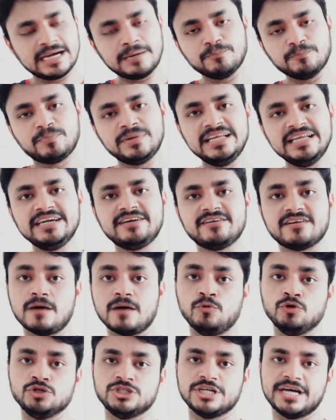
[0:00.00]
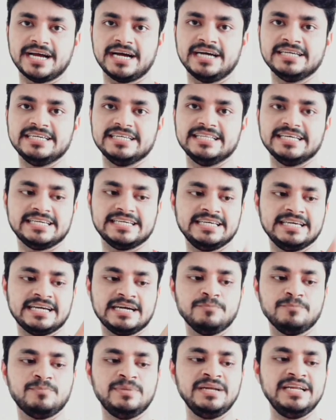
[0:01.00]
कंप्लीट रब हो जाएगा ये देखिए
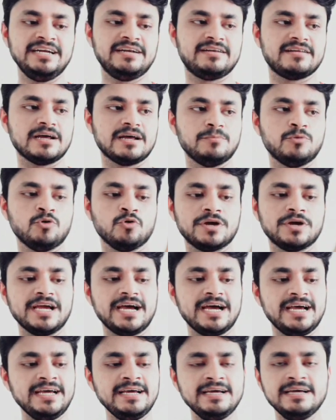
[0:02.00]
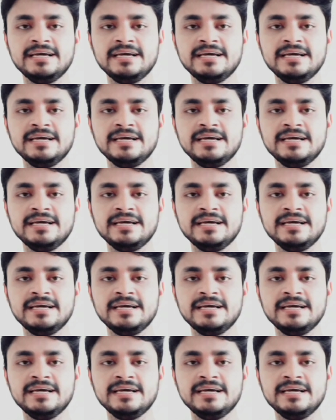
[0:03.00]
कंप्लीट रब हो गया है